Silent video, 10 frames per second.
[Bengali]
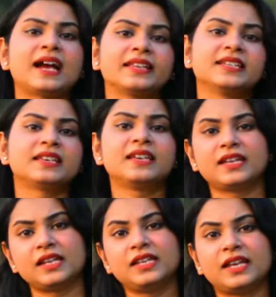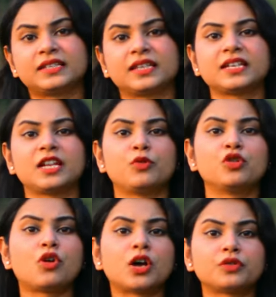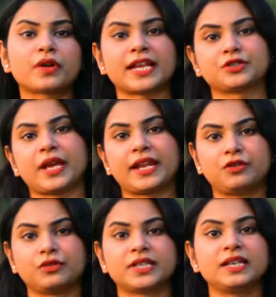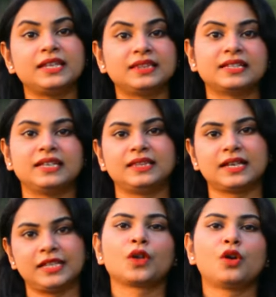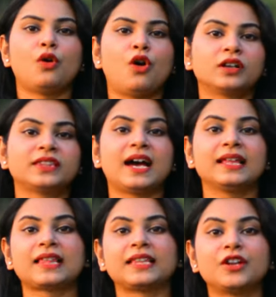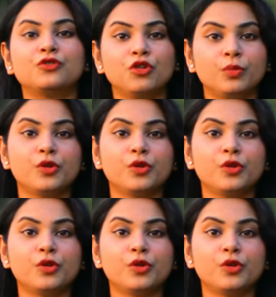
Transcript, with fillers: লাগেজে কি কি নিয়ে এসেছেন এবং কত ক্যাশ ক্যারি করছেন ইত্যাদি ইত্যাদি অর্থাৎ তাদের রুল